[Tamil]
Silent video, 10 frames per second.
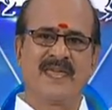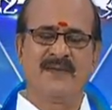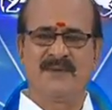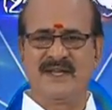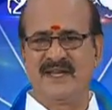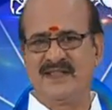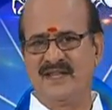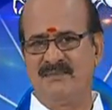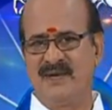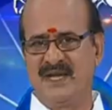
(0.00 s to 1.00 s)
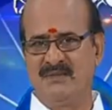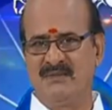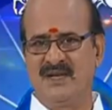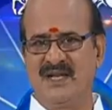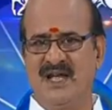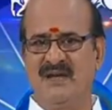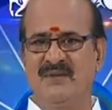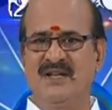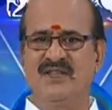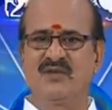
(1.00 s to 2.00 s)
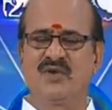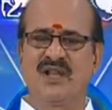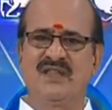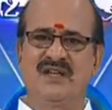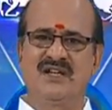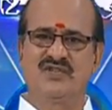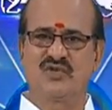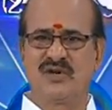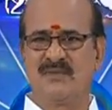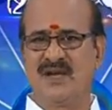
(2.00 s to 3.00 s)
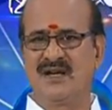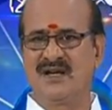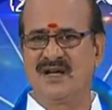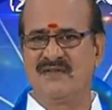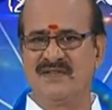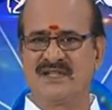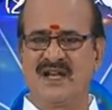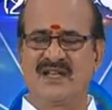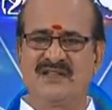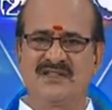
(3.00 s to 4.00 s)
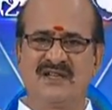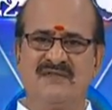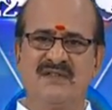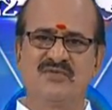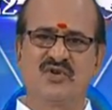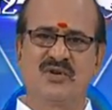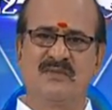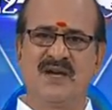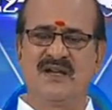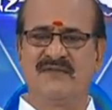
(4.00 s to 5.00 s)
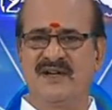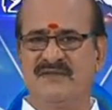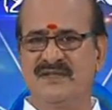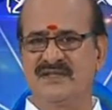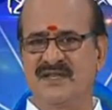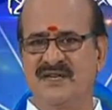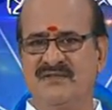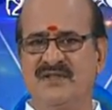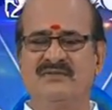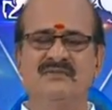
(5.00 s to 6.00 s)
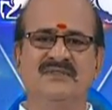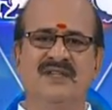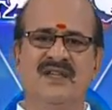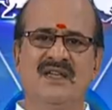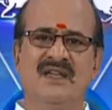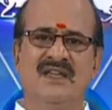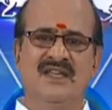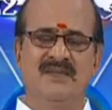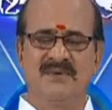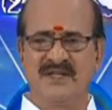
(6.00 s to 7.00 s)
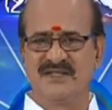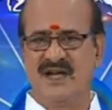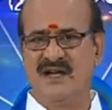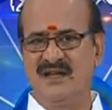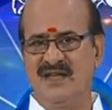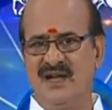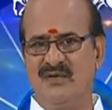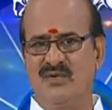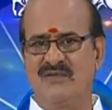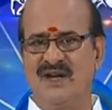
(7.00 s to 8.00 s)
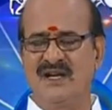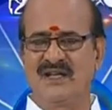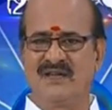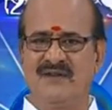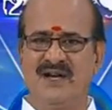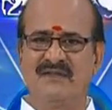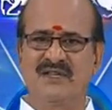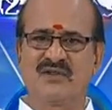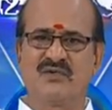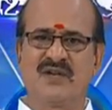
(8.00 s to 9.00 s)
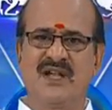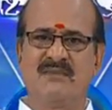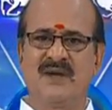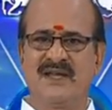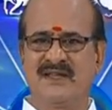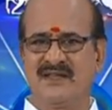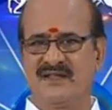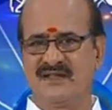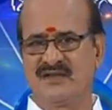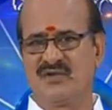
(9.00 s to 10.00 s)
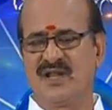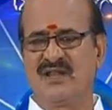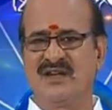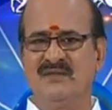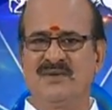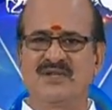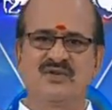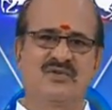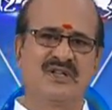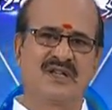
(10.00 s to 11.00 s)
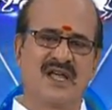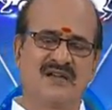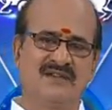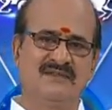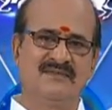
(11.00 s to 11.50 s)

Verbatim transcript: இப்படி எந்த பயமும் இல்லாமல் இந்த குழந்தைகள் சுகமாக கல்விச்சாலைக்கு செல்வதும் சுகமாக வீடு வந்து சேருவதும் இப்படி ஜாலியான ஒரு வாழ்க்கையை வாழ்வதற்குண்டான பாக்கியத்தை இந்த குழந்தைகள் பெற்றுக்கொள்ளுகிறார்கள்